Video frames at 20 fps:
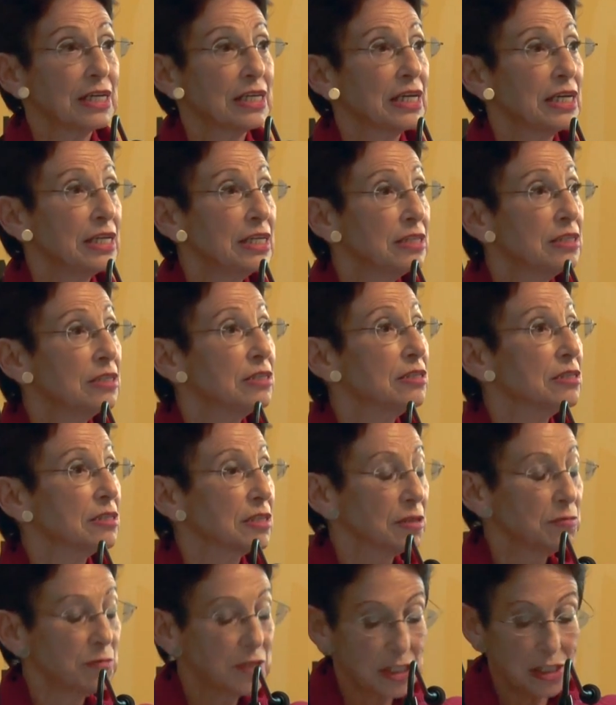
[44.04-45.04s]
gegen
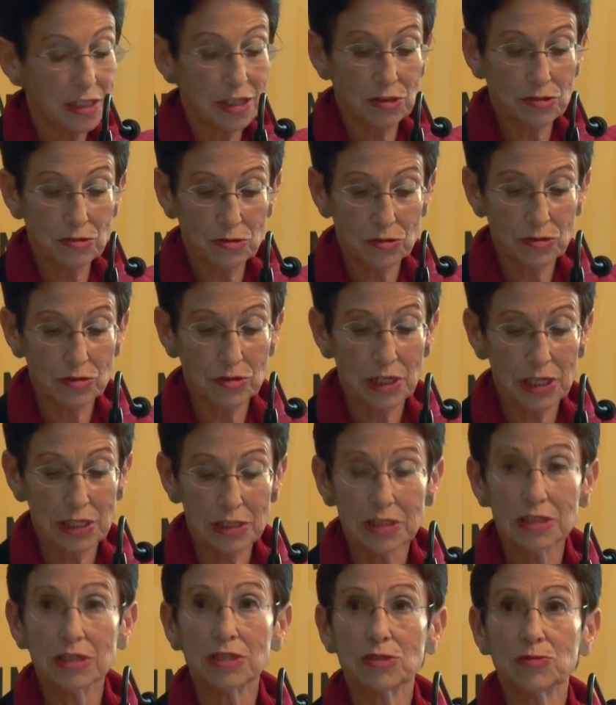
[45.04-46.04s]
Diskriminierung und
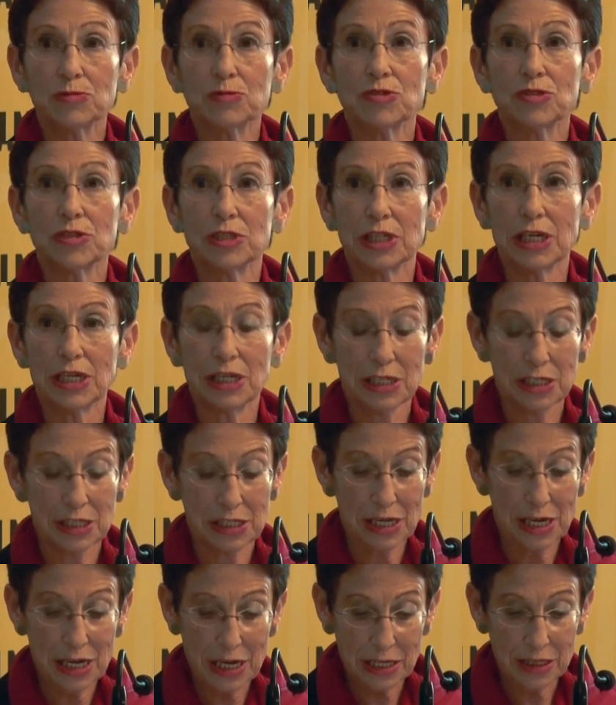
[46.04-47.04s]
Rassismus
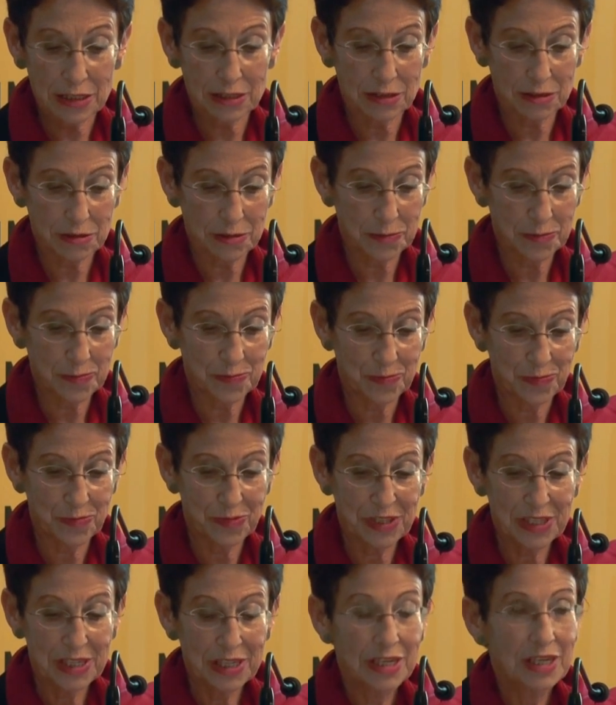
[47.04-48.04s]
jeglicher Art.
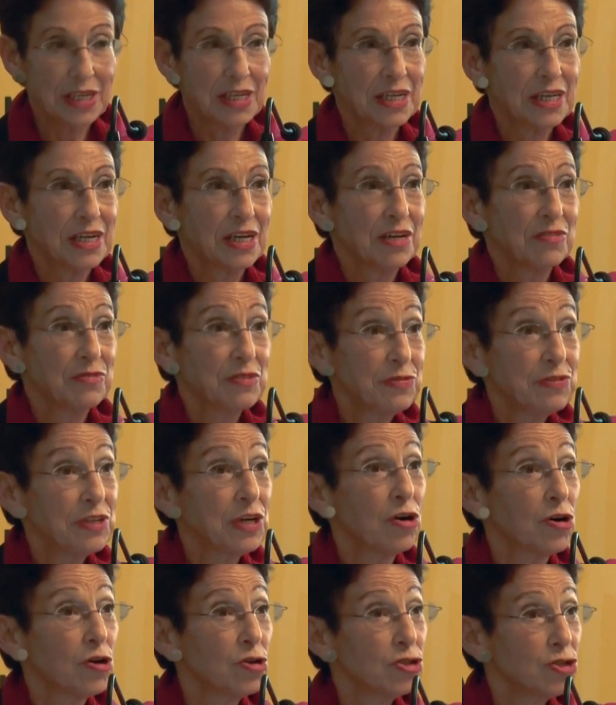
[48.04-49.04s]
Wie
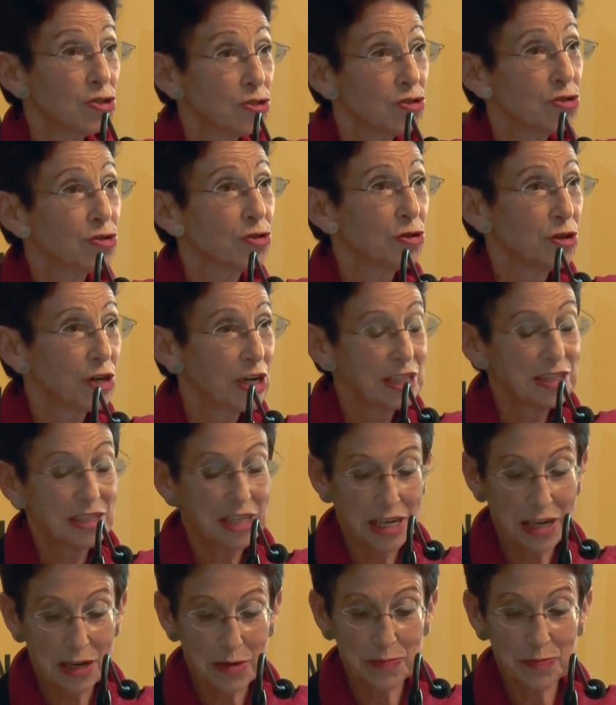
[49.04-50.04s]
wir auch schon gehört
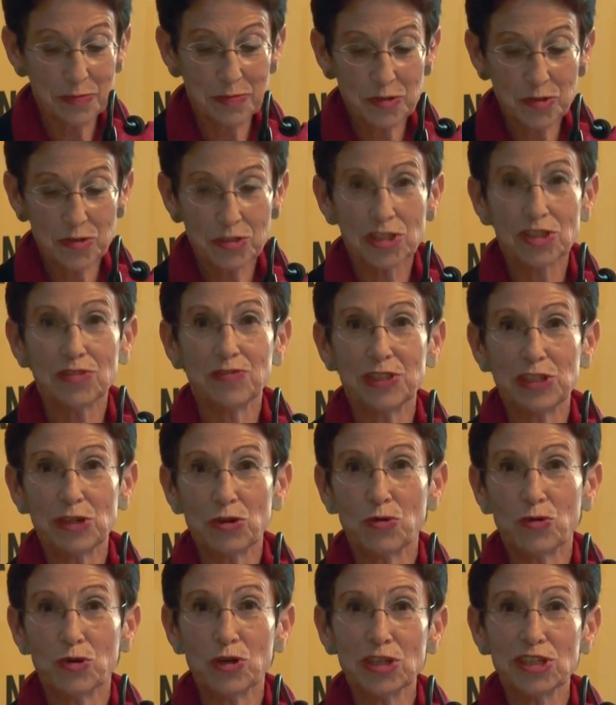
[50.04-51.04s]
haben, und ich
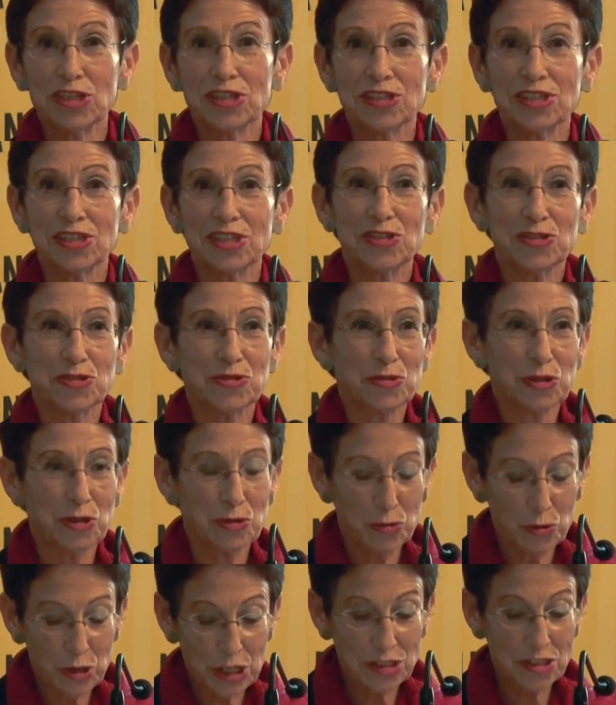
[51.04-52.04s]
wiederhole das jetzt nur
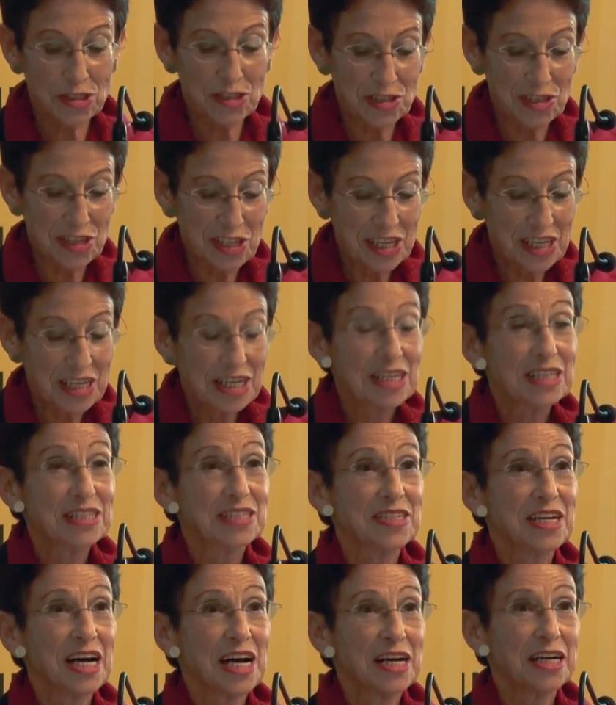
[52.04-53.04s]
kurz,
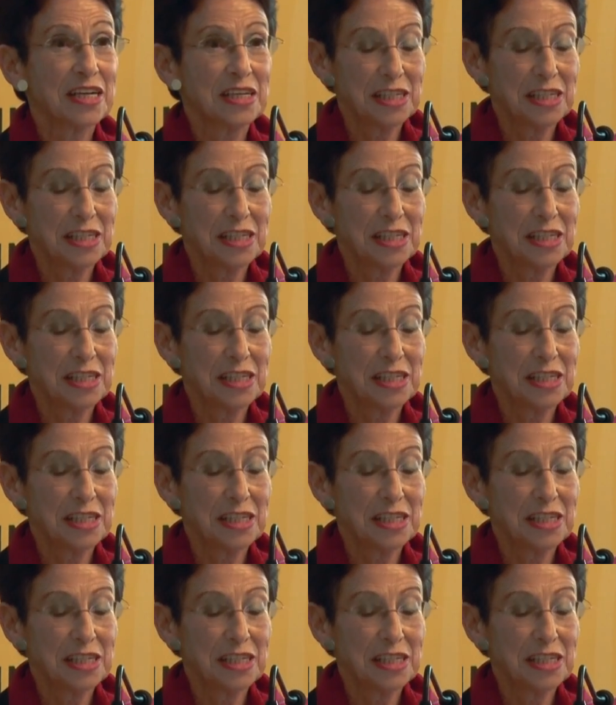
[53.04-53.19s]
Zara